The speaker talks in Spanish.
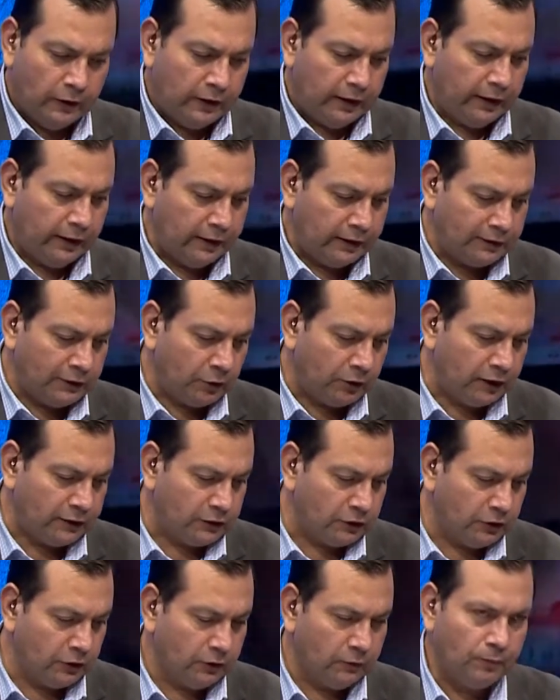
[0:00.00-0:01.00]
en esta
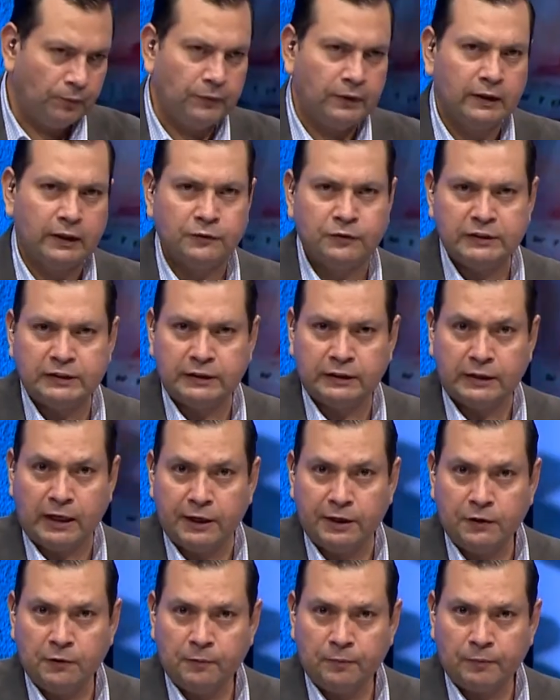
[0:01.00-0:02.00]
ocasión
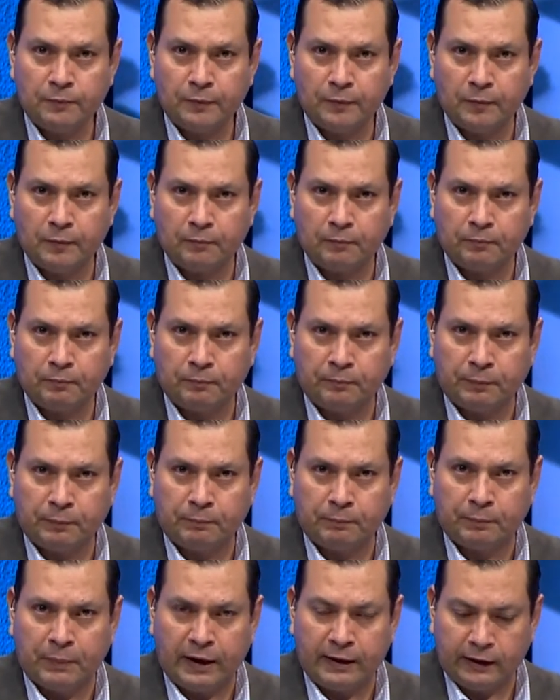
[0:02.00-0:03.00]
deficitario,
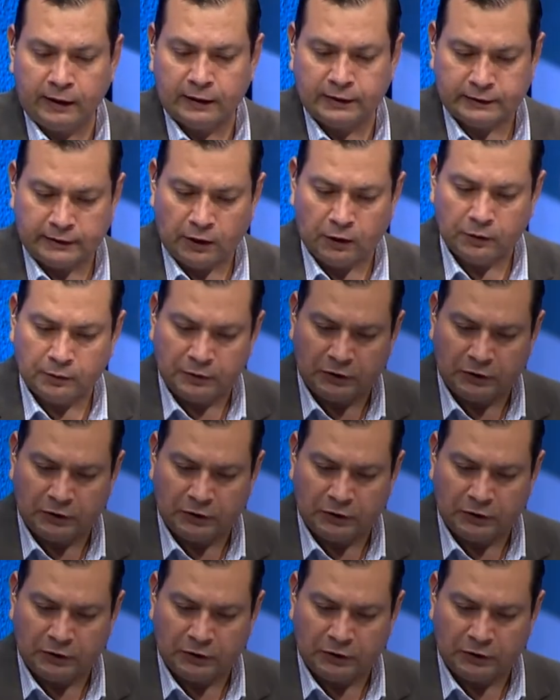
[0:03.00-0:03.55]
para el Estado de